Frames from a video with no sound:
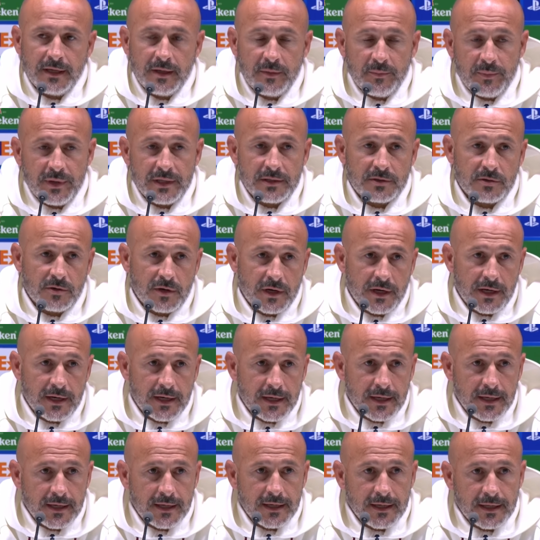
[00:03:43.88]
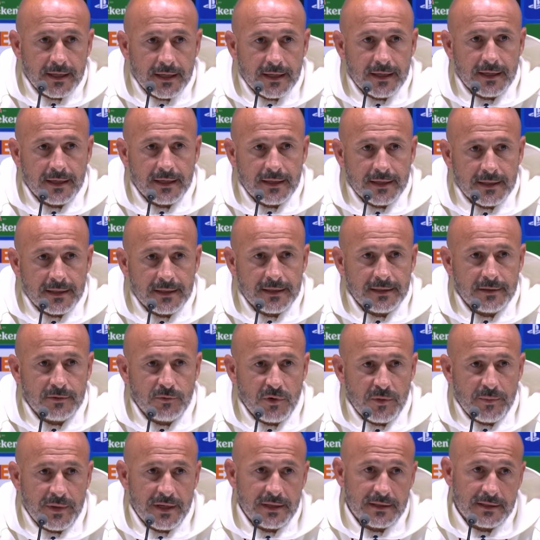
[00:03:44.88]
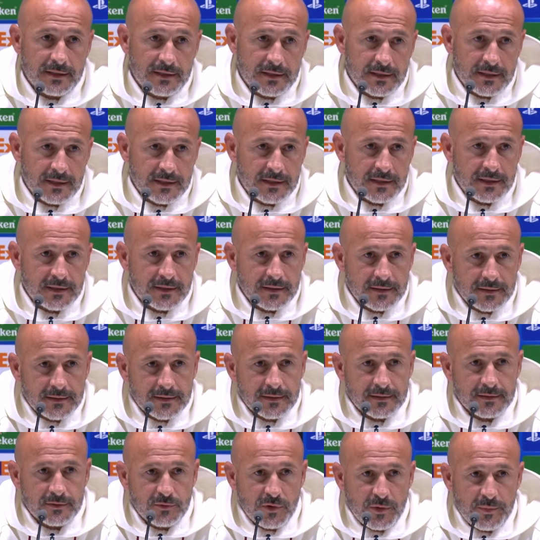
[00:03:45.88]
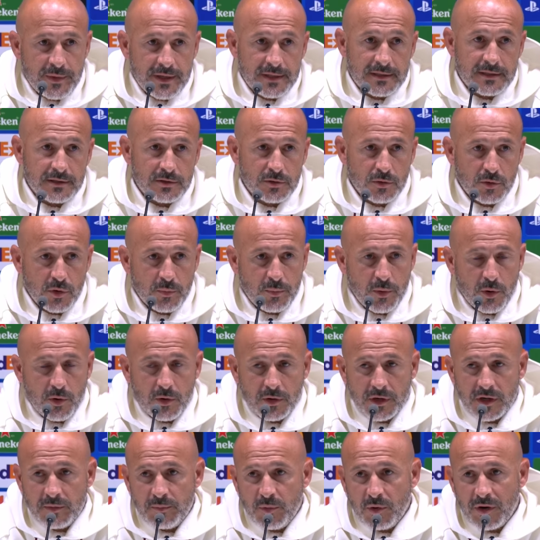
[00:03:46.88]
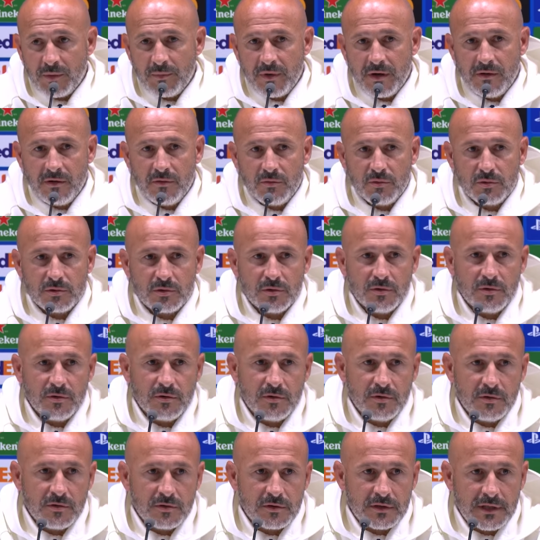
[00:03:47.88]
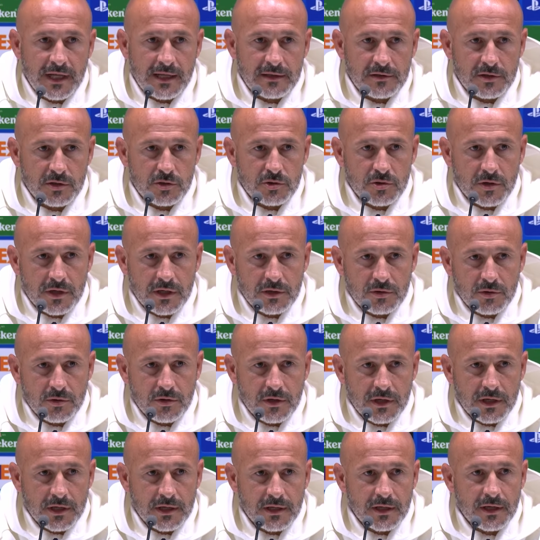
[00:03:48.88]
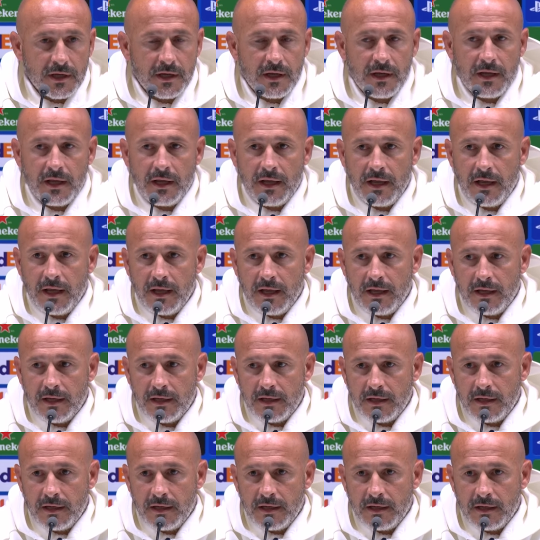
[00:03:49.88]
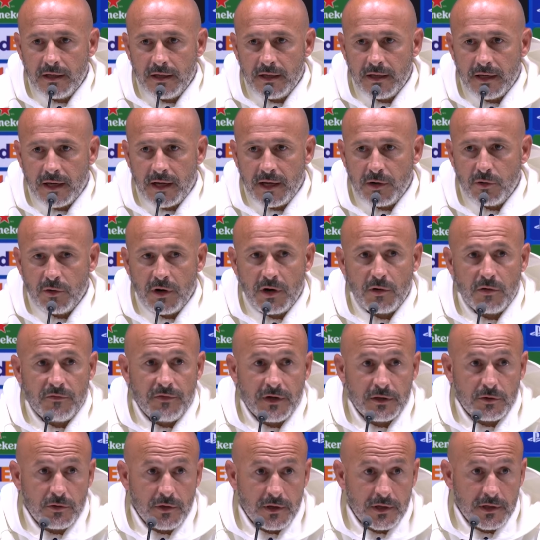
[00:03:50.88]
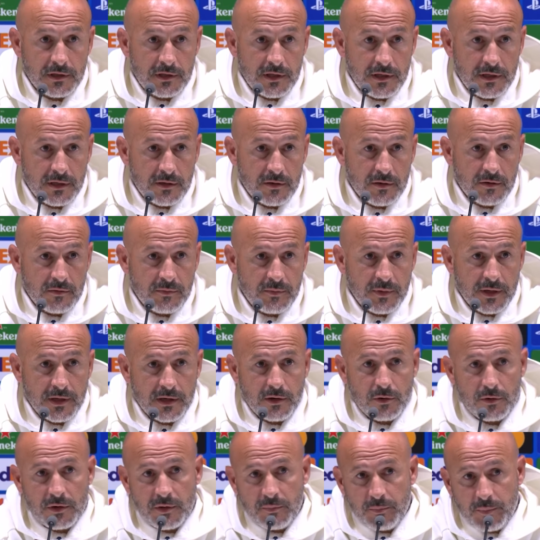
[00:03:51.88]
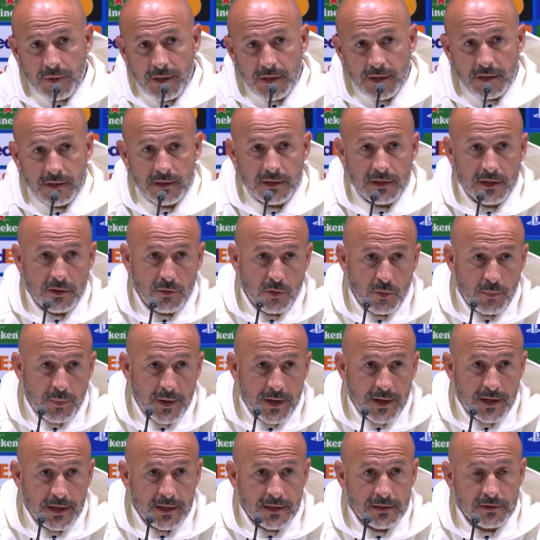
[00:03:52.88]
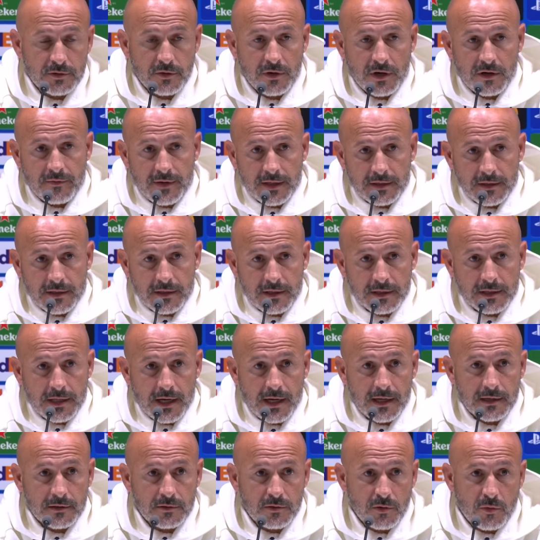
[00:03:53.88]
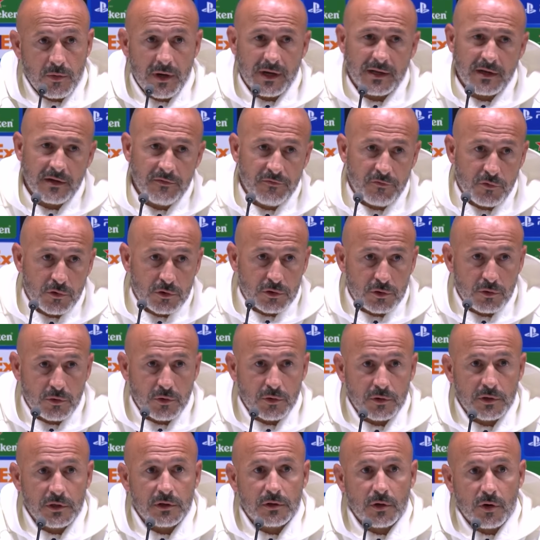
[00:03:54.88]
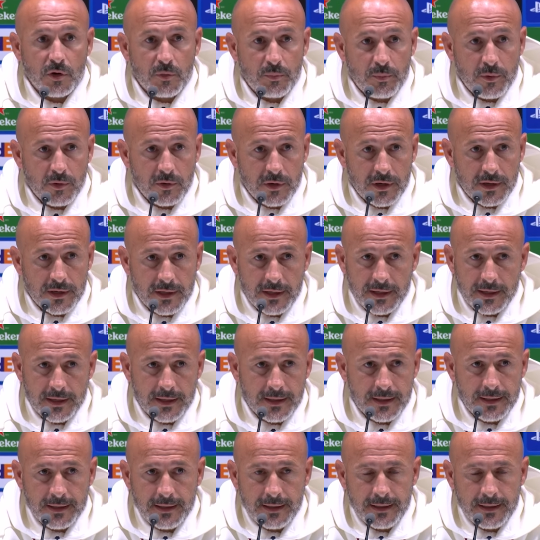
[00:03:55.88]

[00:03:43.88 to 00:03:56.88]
Penso che due mesi, due mesi, sono pochi, poi abbiamo avuto tanti giocatori eh, che non hanno fatto il ritiro per Olimpiadi, europei, sono arrivati in ritardo, qualche infortunio di troppo che